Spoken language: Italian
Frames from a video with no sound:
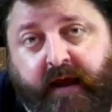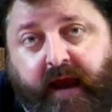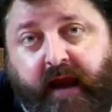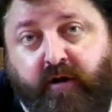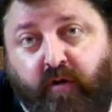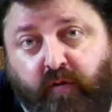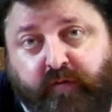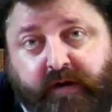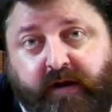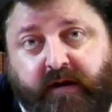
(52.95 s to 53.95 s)
e il
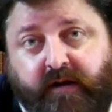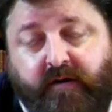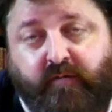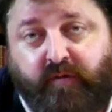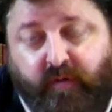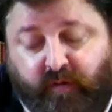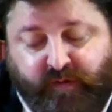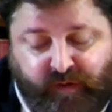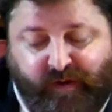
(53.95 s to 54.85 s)
conte, curioso,